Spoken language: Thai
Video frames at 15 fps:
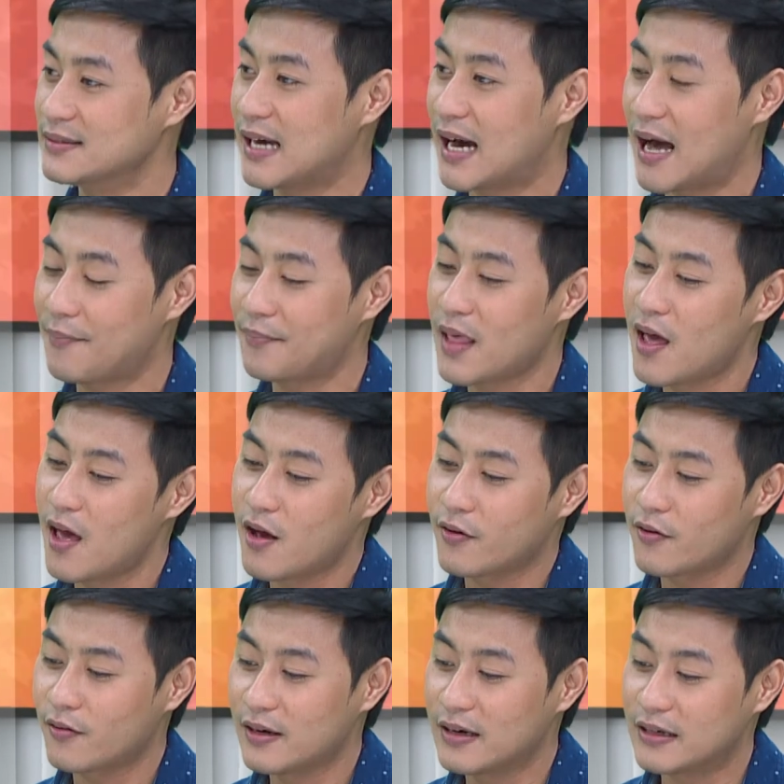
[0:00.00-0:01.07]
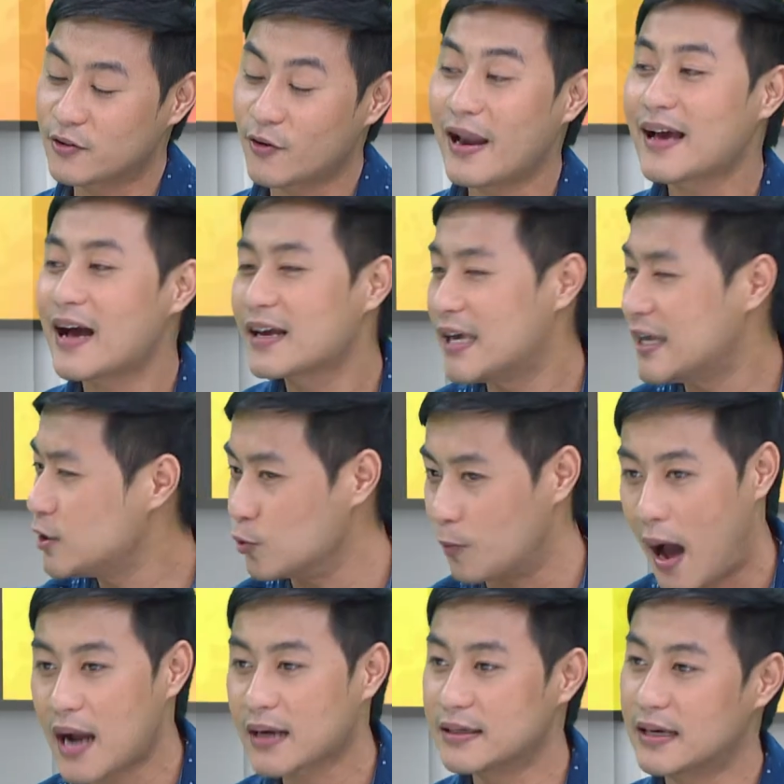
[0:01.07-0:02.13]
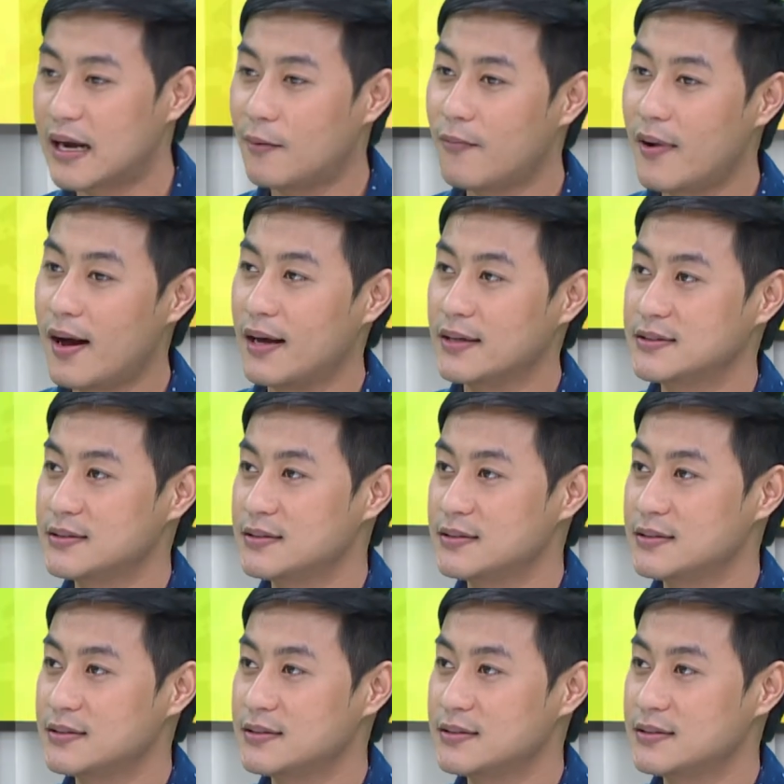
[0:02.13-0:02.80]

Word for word: นะครับก็เลยตอนแรกก็คิดอยู่พักหนึ่งครับว่า